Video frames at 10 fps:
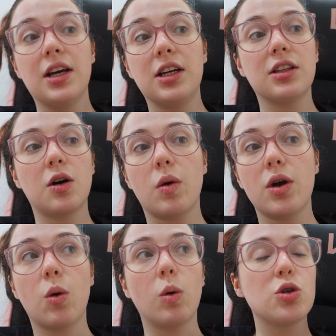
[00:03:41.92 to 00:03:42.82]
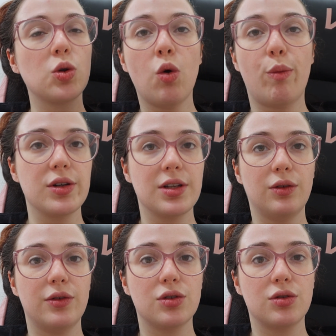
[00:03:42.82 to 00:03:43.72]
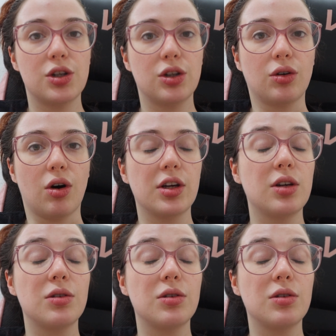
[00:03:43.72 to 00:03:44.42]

Então eu continuo postando vídeo no TikTok,